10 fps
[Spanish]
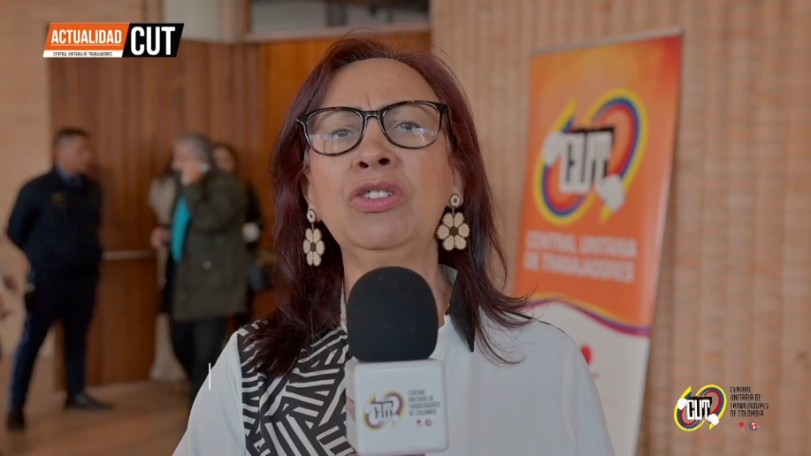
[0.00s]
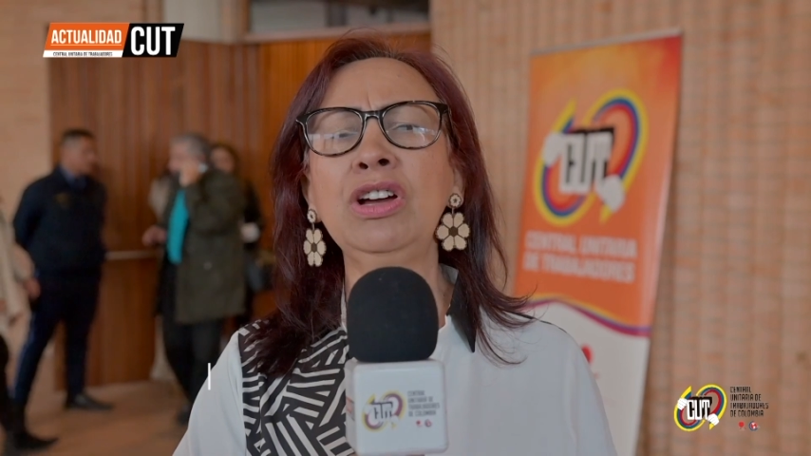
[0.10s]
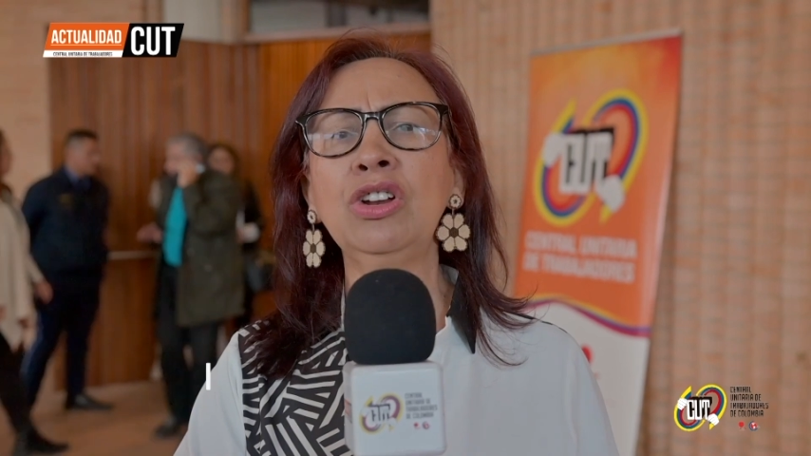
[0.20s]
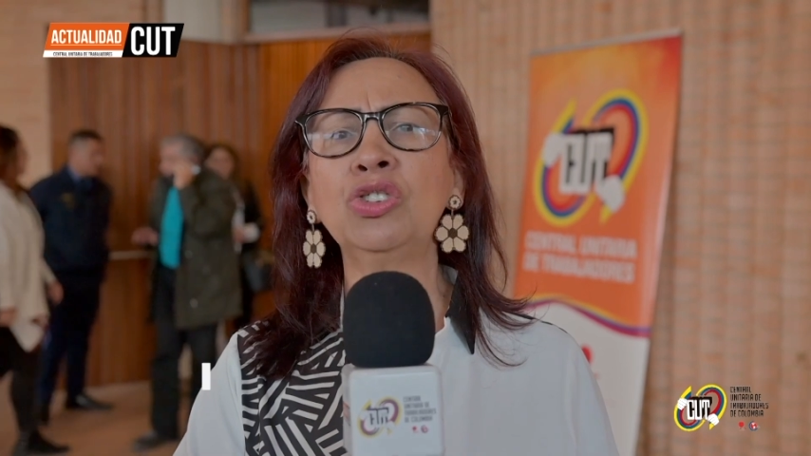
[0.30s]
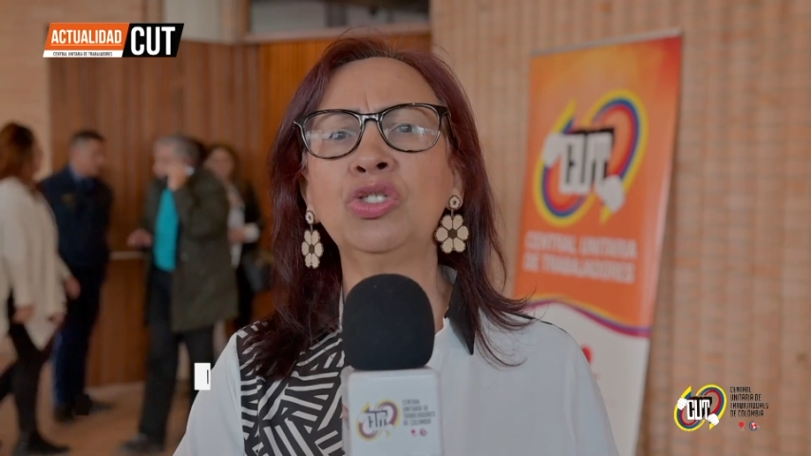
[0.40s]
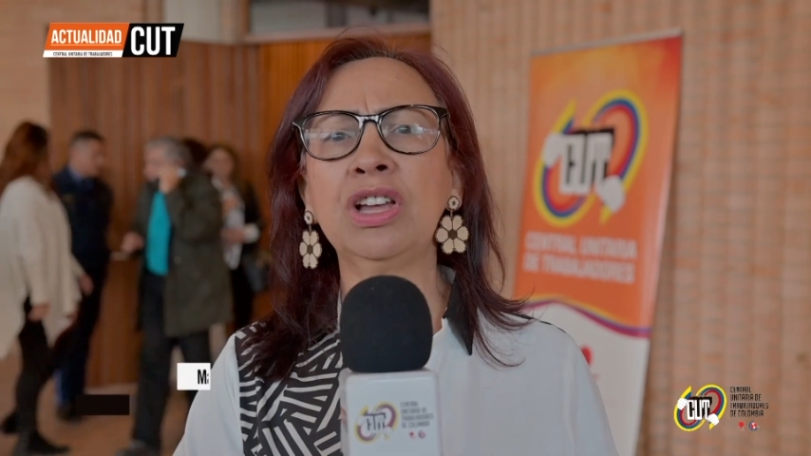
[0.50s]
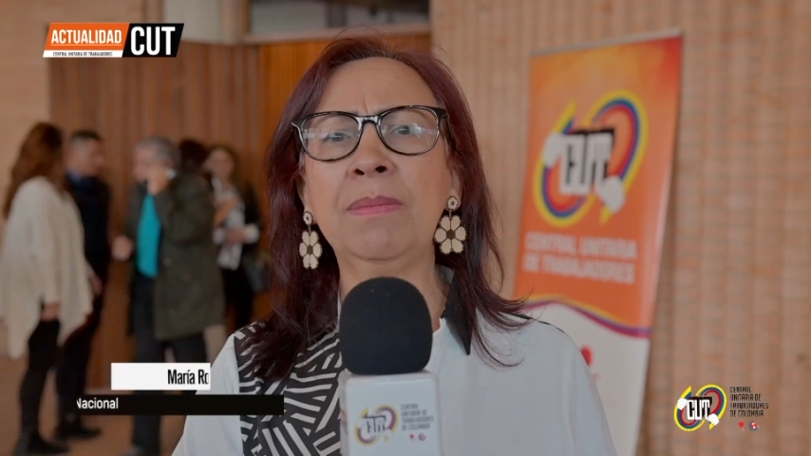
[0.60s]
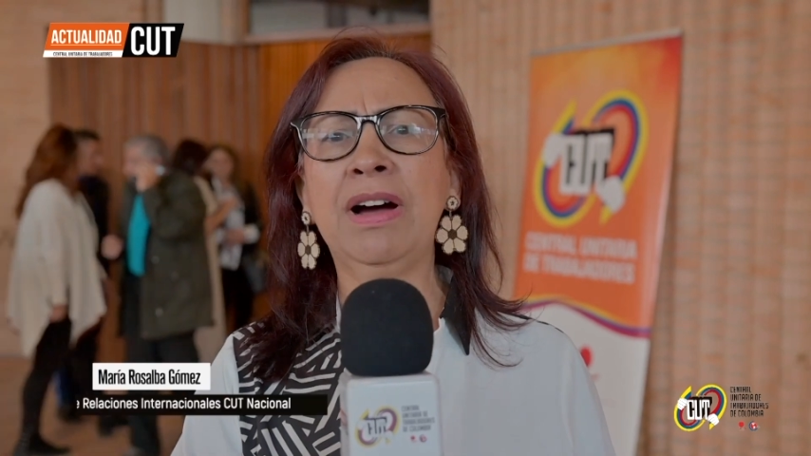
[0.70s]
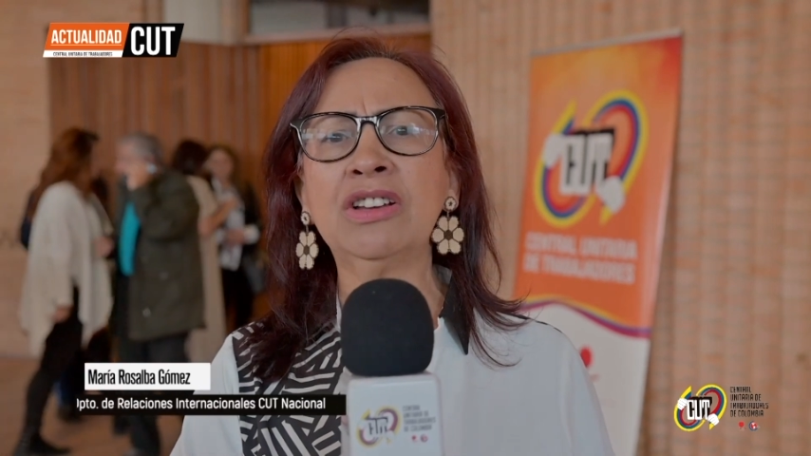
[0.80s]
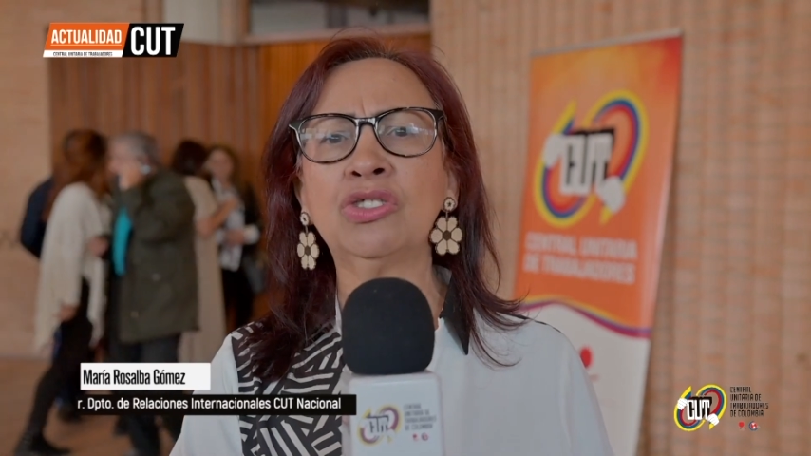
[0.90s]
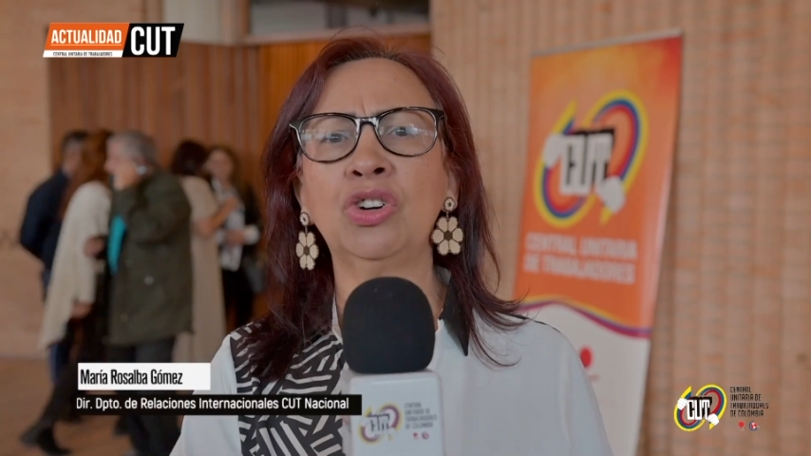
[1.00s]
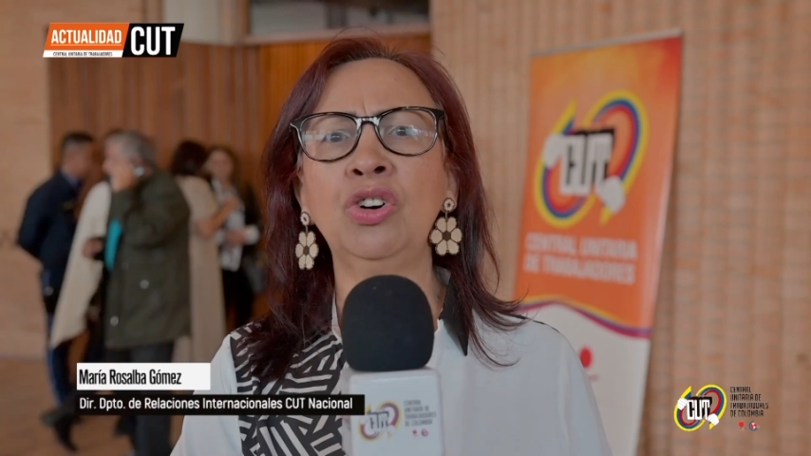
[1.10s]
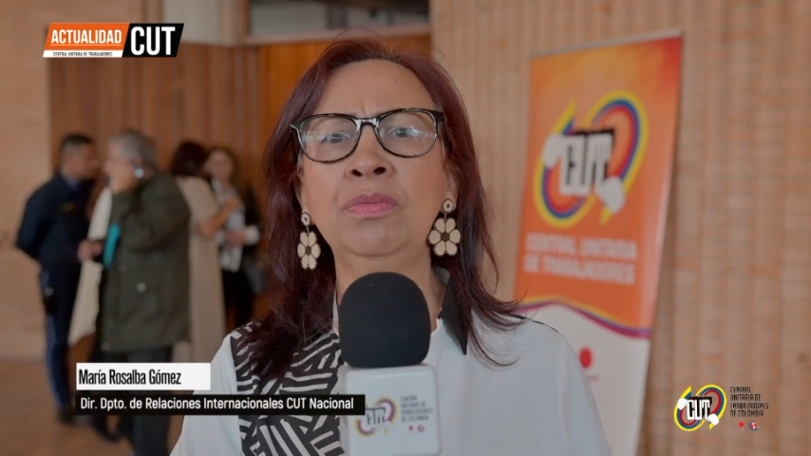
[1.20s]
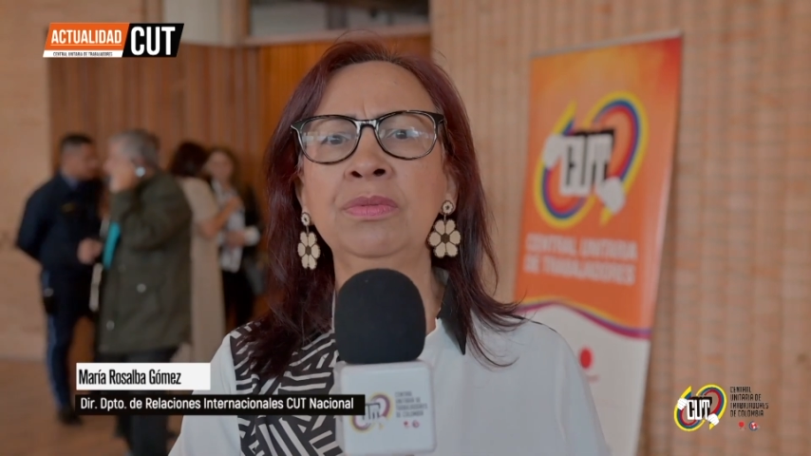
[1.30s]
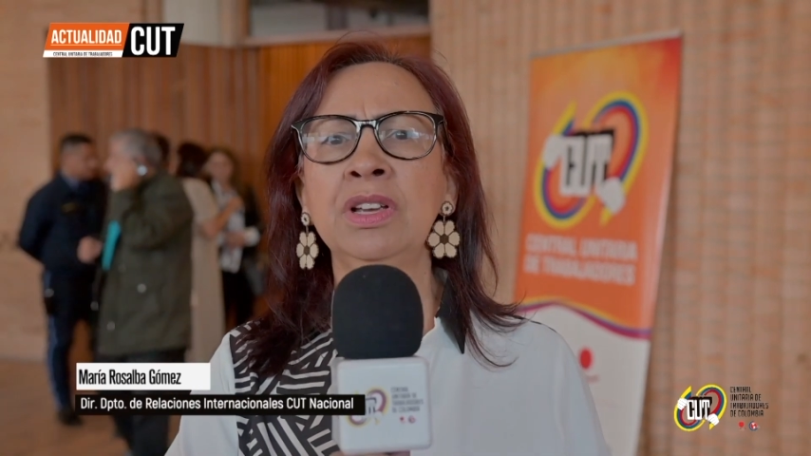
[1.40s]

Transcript: del 8 de marzo,